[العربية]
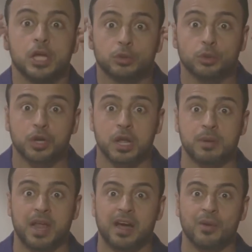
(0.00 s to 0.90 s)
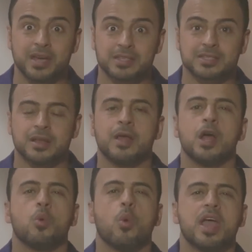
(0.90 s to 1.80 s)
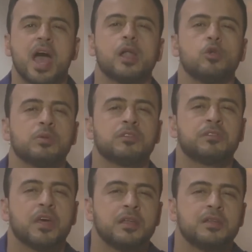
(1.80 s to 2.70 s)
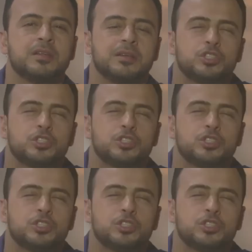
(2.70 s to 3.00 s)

تدرك بالحواس ويغلب الظن